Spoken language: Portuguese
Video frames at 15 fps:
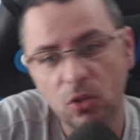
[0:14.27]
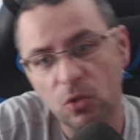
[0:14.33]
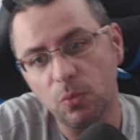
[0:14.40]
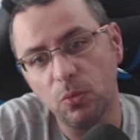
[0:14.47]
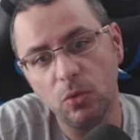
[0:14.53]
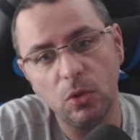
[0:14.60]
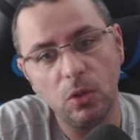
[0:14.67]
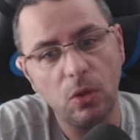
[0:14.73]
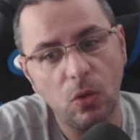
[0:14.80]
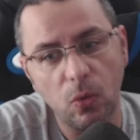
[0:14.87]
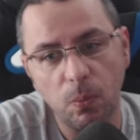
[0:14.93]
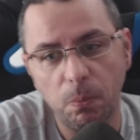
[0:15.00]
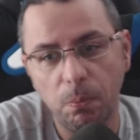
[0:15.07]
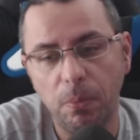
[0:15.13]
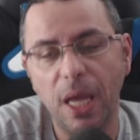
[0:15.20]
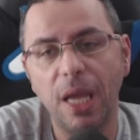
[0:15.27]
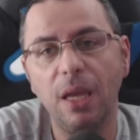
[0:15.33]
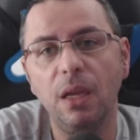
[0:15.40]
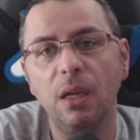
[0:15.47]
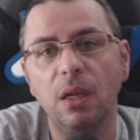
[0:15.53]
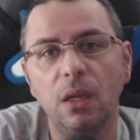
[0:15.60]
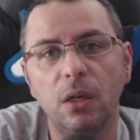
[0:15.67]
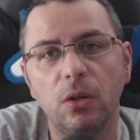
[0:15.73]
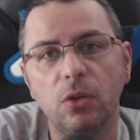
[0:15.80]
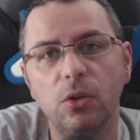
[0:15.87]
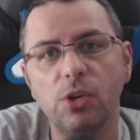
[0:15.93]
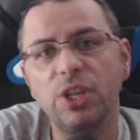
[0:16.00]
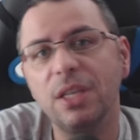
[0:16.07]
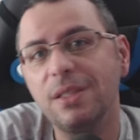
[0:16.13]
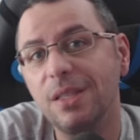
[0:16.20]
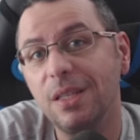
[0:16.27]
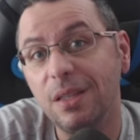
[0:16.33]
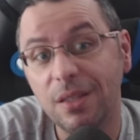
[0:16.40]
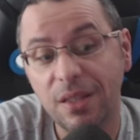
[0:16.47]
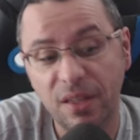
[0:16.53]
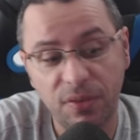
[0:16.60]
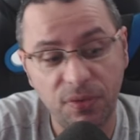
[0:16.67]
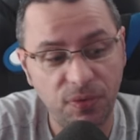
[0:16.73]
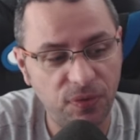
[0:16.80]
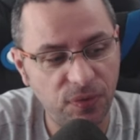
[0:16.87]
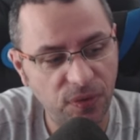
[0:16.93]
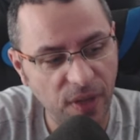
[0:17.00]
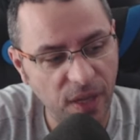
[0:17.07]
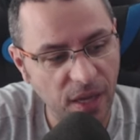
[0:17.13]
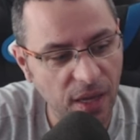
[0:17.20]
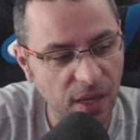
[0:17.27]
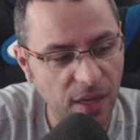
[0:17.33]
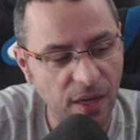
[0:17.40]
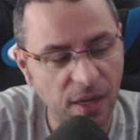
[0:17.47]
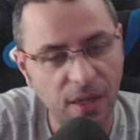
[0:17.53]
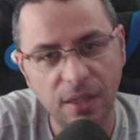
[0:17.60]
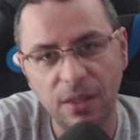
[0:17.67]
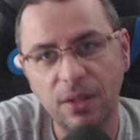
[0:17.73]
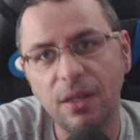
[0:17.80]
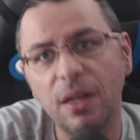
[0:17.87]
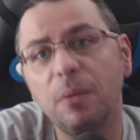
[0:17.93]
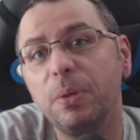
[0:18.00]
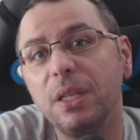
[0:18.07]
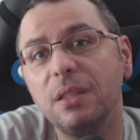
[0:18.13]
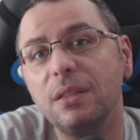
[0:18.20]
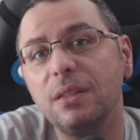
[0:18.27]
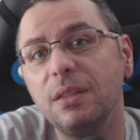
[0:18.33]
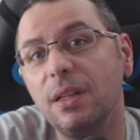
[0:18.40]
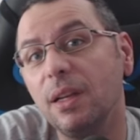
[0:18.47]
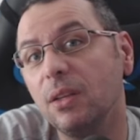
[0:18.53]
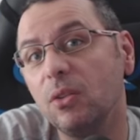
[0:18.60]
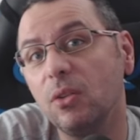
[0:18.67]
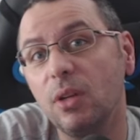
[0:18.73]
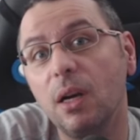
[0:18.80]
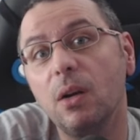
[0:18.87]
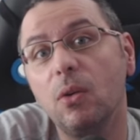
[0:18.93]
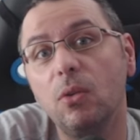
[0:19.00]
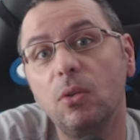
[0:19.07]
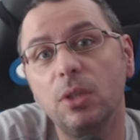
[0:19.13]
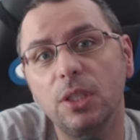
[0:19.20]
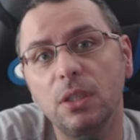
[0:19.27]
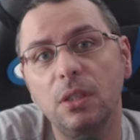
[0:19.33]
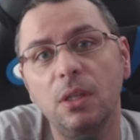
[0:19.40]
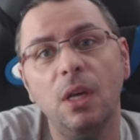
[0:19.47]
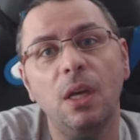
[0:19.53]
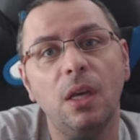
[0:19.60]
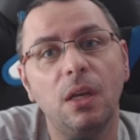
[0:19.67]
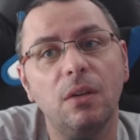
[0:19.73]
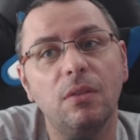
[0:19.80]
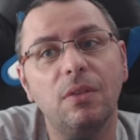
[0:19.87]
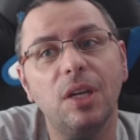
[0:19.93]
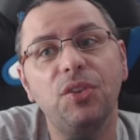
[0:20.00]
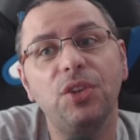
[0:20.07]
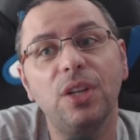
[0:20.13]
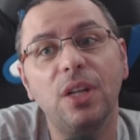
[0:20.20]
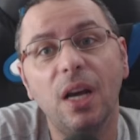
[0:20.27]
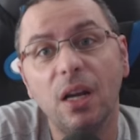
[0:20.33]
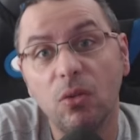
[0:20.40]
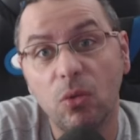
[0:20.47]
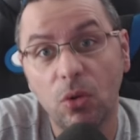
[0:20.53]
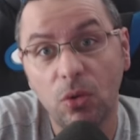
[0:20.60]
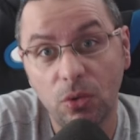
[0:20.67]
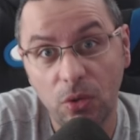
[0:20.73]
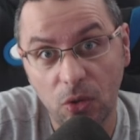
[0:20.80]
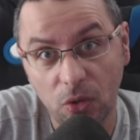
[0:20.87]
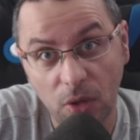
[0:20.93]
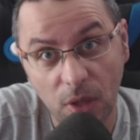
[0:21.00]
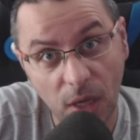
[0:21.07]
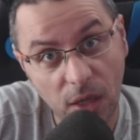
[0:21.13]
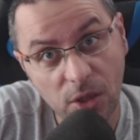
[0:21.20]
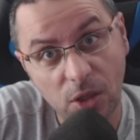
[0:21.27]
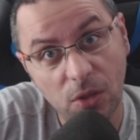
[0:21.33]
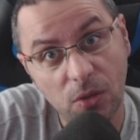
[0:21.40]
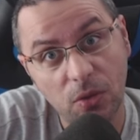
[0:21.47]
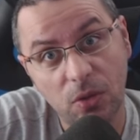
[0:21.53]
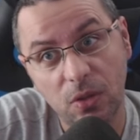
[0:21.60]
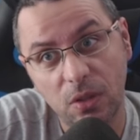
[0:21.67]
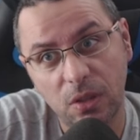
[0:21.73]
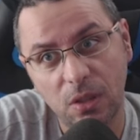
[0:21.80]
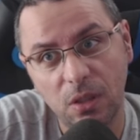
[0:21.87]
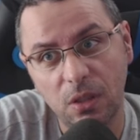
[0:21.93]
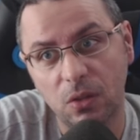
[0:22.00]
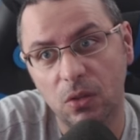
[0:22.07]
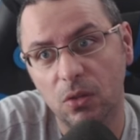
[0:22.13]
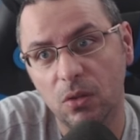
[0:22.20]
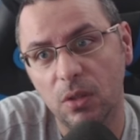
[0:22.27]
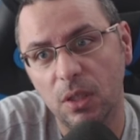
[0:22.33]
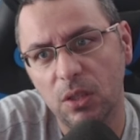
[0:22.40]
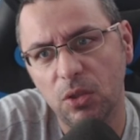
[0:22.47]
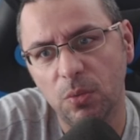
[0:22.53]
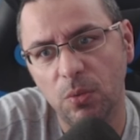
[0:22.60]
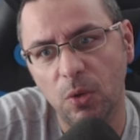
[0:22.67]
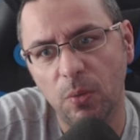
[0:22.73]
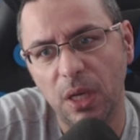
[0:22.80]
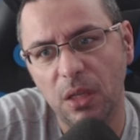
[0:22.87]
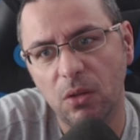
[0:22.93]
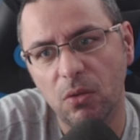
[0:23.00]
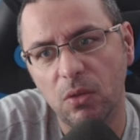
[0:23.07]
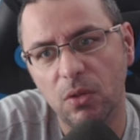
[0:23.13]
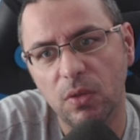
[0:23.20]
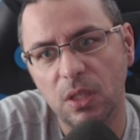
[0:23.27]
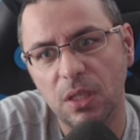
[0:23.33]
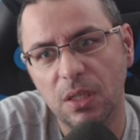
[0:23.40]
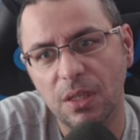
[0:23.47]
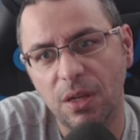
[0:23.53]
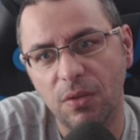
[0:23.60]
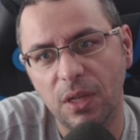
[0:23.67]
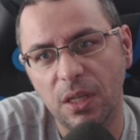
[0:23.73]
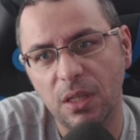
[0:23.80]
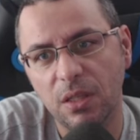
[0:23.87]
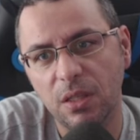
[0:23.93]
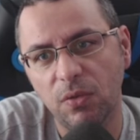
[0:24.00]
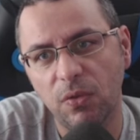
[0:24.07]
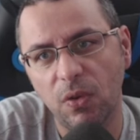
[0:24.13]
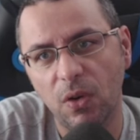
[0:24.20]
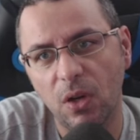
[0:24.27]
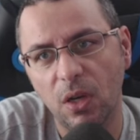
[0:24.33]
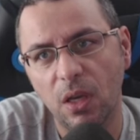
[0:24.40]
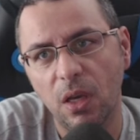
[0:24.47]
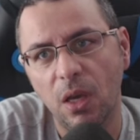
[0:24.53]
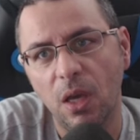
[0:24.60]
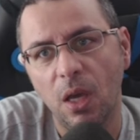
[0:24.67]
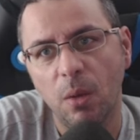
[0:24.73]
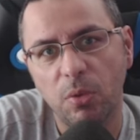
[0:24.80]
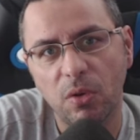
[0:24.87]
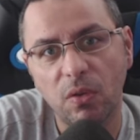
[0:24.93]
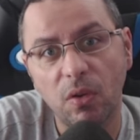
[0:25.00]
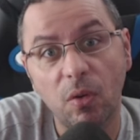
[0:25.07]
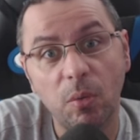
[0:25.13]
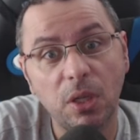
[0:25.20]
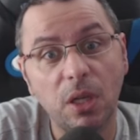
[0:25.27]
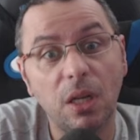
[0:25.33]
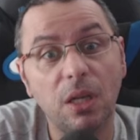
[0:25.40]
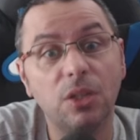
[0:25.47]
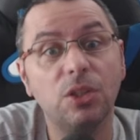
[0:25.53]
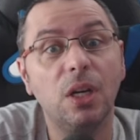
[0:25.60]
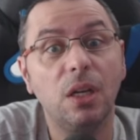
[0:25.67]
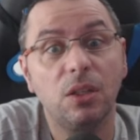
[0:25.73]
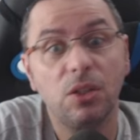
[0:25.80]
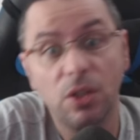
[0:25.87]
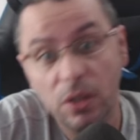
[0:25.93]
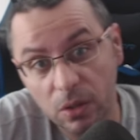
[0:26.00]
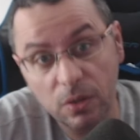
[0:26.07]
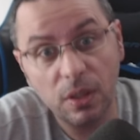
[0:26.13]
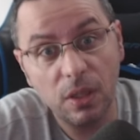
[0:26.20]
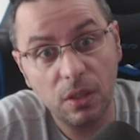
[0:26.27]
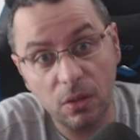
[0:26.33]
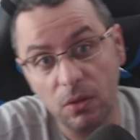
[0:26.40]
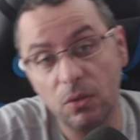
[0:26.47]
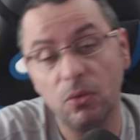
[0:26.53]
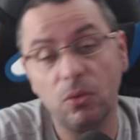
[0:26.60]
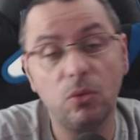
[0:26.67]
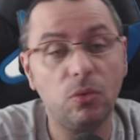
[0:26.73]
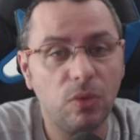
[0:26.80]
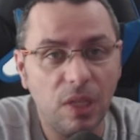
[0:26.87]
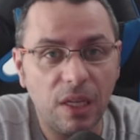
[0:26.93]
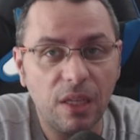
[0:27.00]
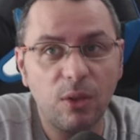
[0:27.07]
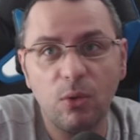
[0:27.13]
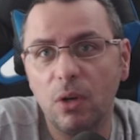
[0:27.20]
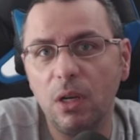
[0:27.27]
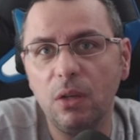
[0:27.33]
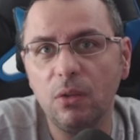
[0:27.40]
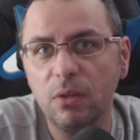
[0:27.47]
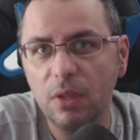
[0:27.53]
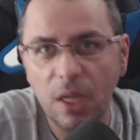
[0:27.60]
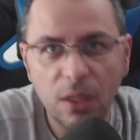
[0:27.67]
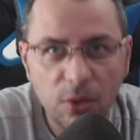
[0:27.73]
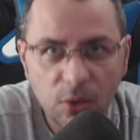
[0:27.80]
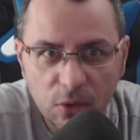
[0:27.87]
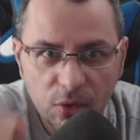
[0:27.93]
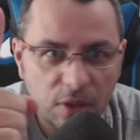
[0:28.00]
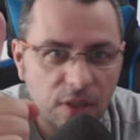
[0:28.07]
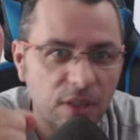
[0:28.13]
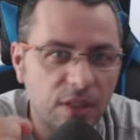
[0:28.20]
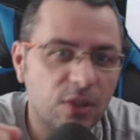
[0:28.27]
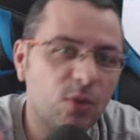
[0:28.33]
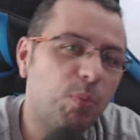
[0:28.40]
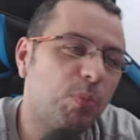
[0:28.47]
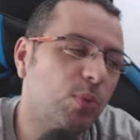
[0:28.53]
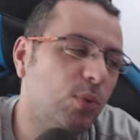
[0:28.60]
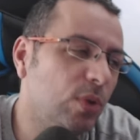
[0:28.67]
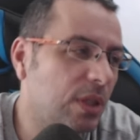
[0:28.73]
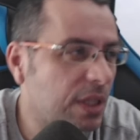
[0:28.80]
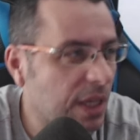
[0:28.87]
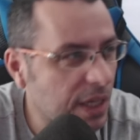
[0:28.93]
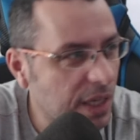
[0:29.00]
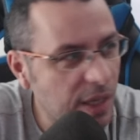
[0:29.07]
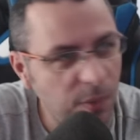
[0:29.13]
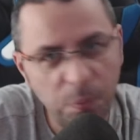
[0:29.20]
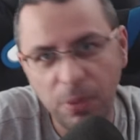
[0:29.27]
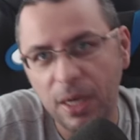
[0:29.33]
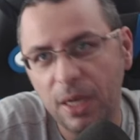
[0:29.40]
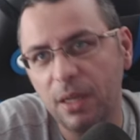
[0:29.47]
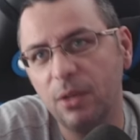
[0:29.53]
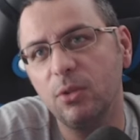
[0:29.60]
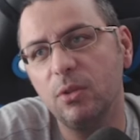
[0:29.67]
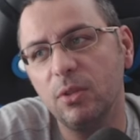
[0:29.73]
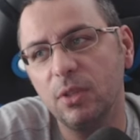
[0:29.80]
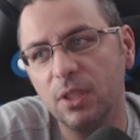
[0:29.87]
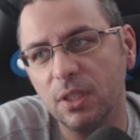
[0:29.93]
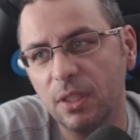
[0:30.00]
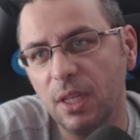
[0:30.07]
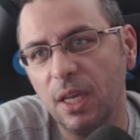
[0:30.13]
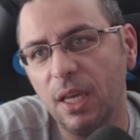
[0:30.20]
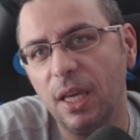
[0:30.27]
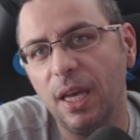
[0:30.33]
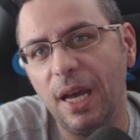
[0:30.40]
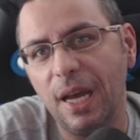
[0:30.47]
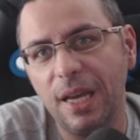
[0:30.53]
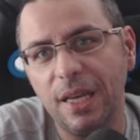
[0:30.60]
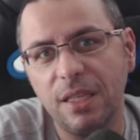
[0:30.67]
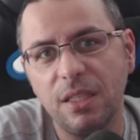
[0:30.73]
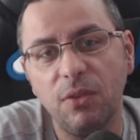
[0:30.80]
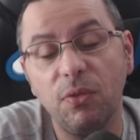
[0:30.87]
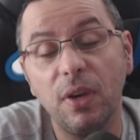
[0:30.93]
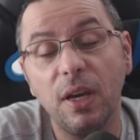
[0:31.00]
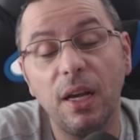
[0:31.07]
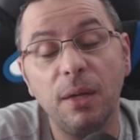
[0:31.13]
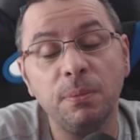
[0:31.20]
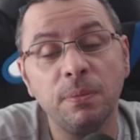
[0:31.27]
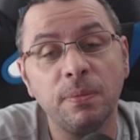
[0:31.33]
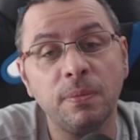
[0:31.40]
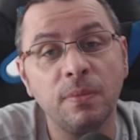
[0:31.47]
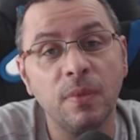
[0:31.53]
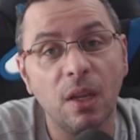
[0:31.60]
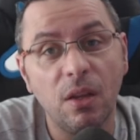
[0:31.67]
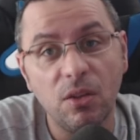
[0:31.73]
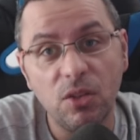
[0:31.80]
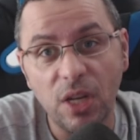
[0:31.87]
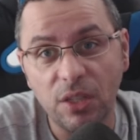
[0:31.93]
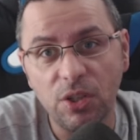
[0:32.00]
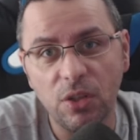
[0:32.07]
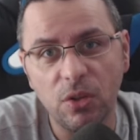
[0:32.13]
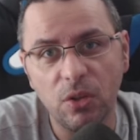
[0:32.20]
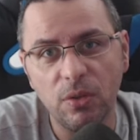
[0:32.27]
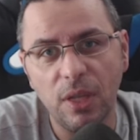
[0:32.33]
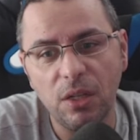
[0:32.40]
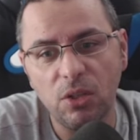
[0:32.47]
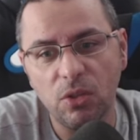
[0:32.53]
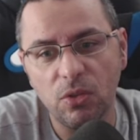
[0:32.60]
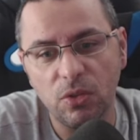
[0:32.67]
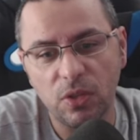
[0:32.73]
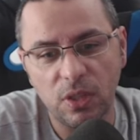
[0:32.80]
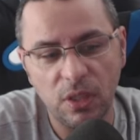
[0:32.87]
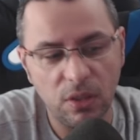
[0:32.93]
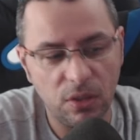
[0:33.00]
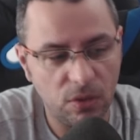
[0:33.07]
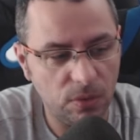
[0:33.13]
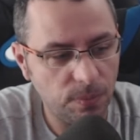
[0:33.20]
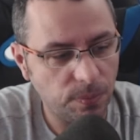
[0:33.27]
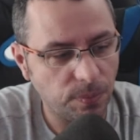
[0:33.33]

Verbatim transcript: muito bem. Hoje é sexta-feira e Dona Priscila, Dona Koja vai tirar o outro dente do siso. Neste momento, quando você está vendo esse vlog, provavelmente ela já tirou o dedo, do, o dedo, olha, o dedo do siso. Puta que pariu, coja. Ai, se ferrar. Já tirou o dente do siso.